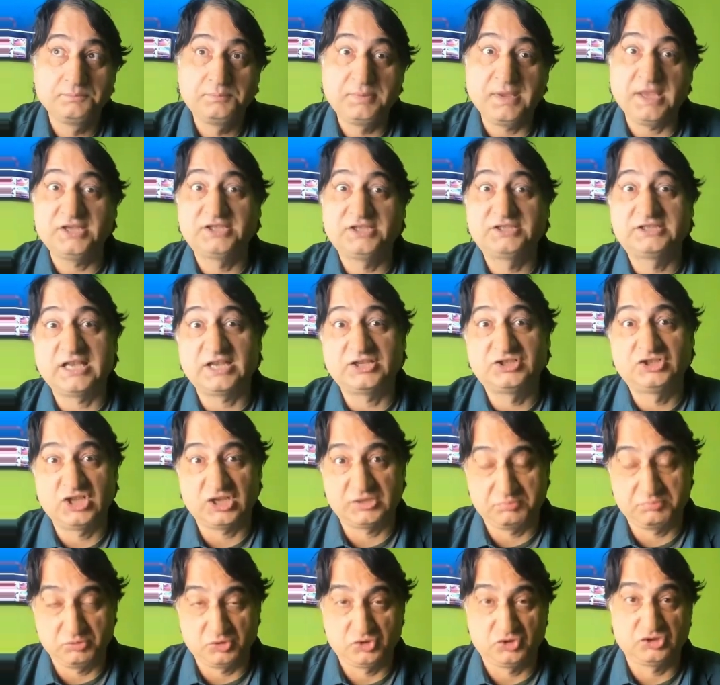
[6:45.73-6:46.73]
peşkeş
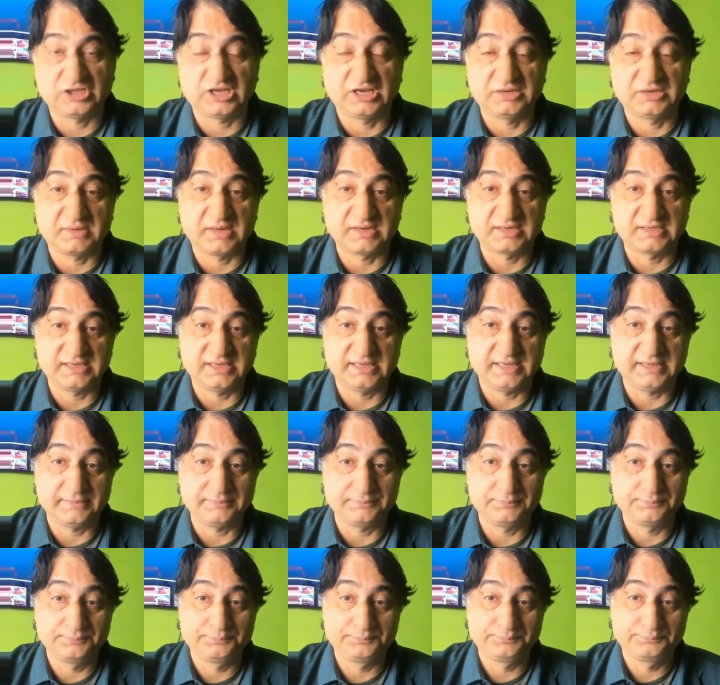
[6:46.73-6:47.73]
çekmiş
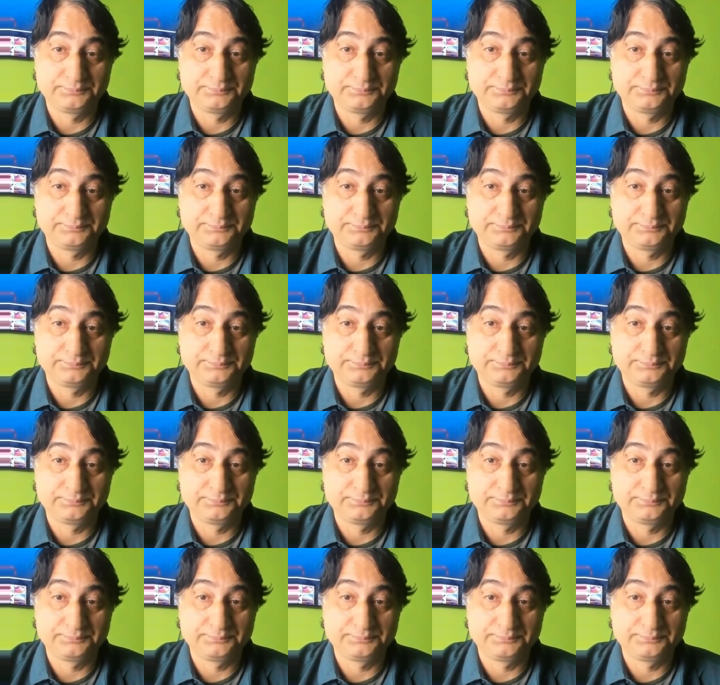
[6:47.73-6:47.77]
Danimarka'ya.